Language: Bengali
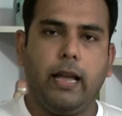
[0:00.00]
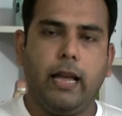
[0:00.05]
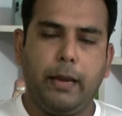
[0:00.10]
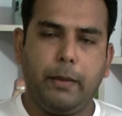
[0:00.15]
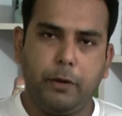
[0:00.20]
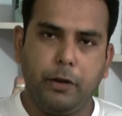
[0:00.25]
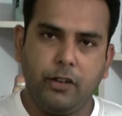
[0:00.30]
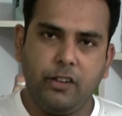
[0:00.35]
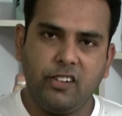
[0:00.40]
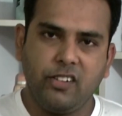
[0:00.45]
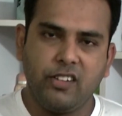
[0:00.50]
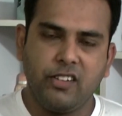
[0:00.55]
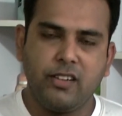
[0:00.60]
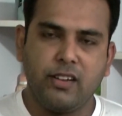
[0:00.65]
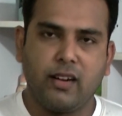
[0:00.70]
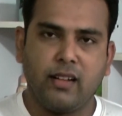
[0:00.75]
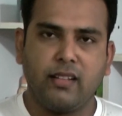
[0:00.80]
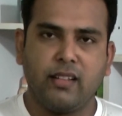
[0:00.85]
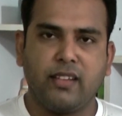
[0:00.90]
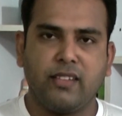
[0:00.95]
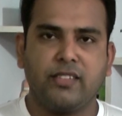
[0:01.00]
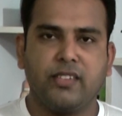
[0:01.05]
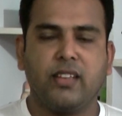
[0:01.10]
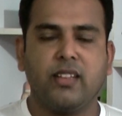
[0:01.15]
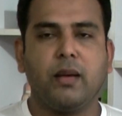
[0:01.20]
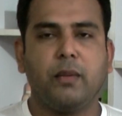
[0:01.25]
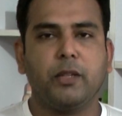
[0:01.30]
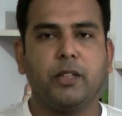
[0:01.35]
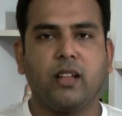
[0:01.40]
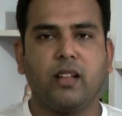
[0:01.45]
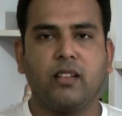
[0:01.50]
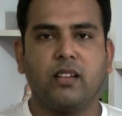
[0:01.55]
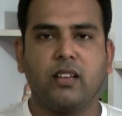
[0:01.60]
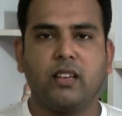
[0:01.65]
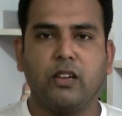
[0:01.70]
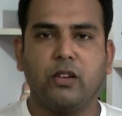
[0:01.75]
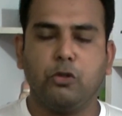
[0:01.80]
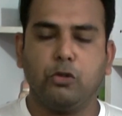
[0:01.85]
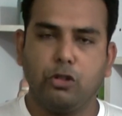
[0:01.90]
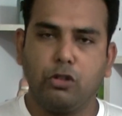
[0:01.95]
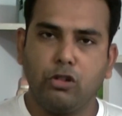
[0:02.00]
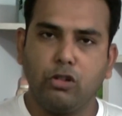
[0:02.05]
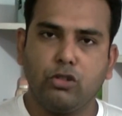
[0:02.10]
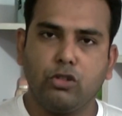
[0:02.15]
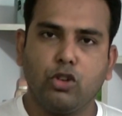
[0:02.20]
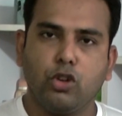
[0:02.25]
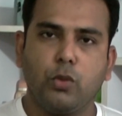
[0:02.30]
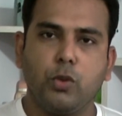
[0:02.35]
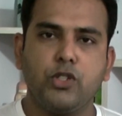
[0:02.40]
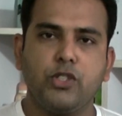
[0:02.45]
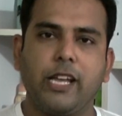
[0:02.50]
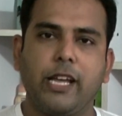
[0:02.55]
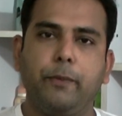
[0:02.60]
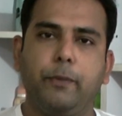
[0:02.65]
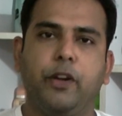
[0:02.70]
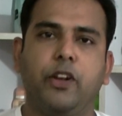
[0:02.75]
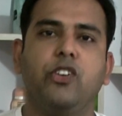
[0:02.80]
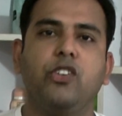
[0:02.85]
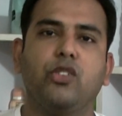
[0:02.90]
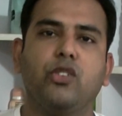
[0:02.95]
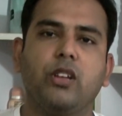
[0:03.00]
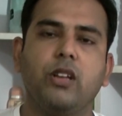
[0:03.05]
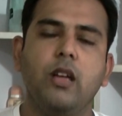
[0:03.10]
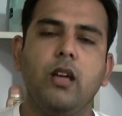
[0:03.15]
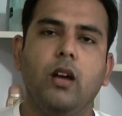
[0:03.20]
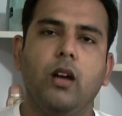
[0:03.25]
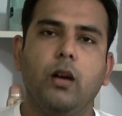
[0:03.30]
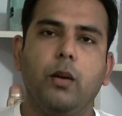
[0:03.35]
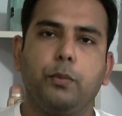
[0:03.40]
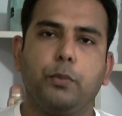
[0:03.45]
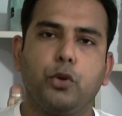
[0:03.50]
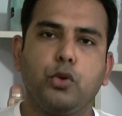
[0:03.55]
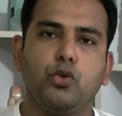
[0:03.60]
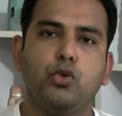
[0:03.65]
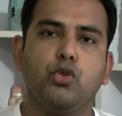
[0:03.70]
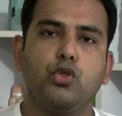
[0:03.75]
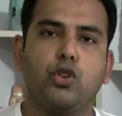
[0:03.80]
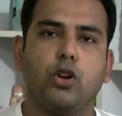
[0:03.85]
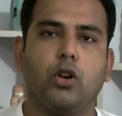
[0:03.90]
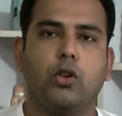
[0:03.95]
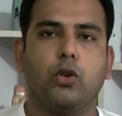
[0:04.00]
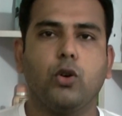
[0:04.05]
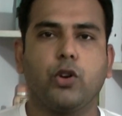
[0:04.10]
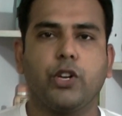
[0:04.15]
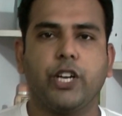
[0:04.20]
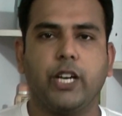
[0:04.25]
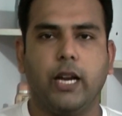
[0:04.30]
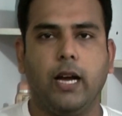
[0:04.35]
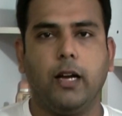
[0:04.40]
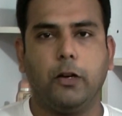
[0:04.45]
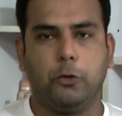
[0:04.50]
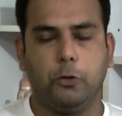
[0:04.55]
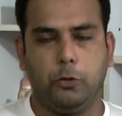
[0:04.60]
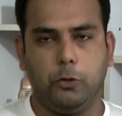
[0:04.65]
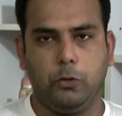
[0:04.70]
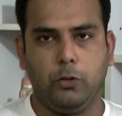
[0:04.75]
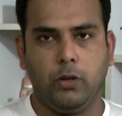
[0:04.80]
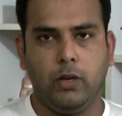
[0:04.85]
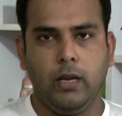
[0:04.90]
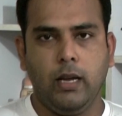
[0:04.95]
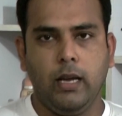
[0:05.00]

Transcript: এই ভিডিওটি যারা দেখছেন আমি তাদেরকে অনুরোধ করব যে এই ভিডিওটি প্রচুর সংখ্যক শেয়ার করুন